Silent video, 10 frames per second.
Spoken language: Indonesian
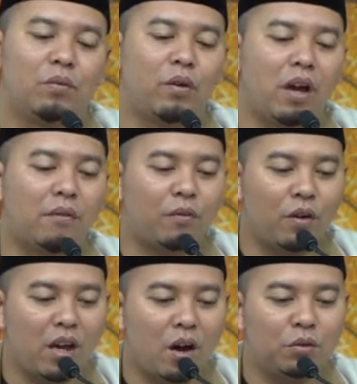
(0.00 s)

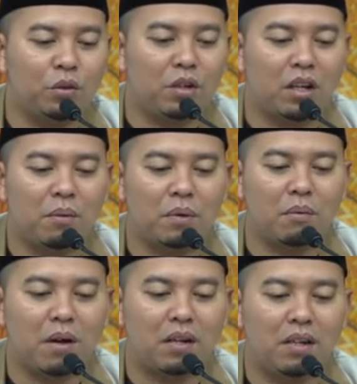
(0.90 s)
Foya-foya untuk diri
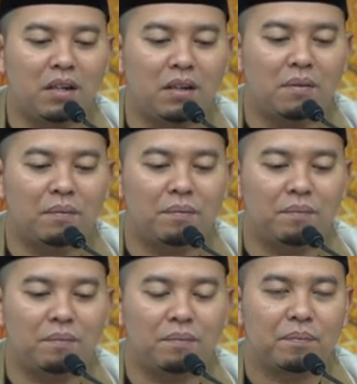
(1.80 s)
pribadi
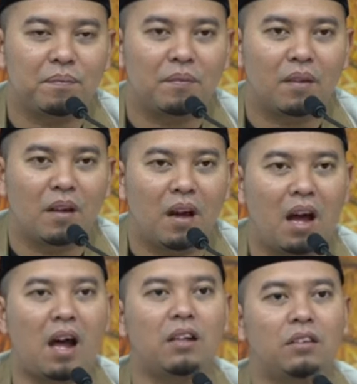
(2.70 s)

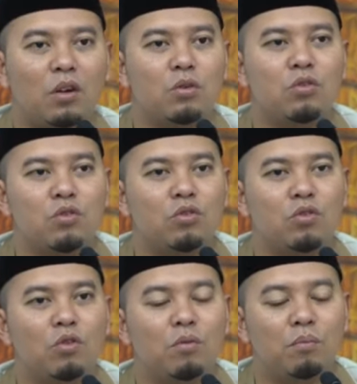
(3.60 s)
atau
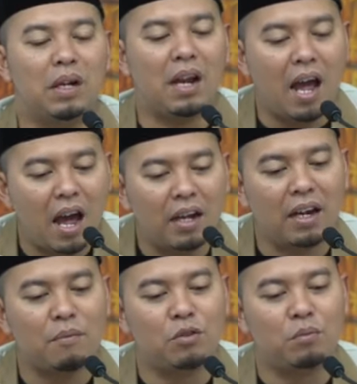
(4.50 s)
justru menahan
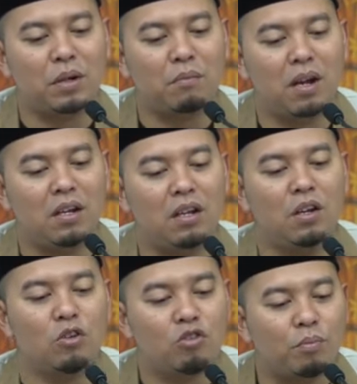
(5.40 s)
nafsu pribadi
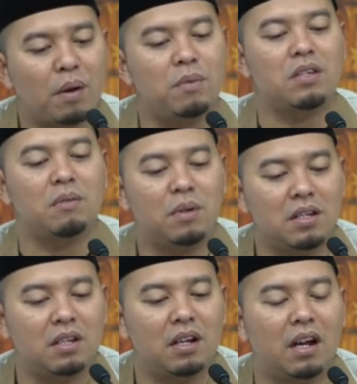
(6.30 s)
supaya bisa
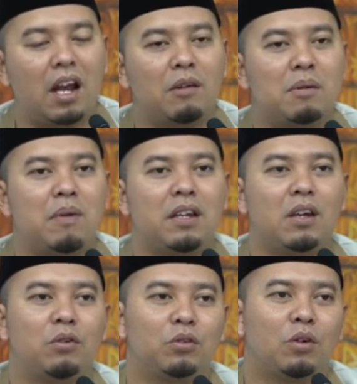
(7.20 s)
bersedekah lebih
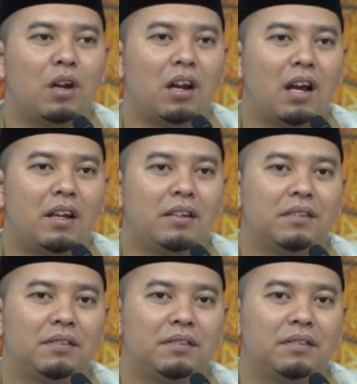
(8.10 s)
banyak untuk orang lain.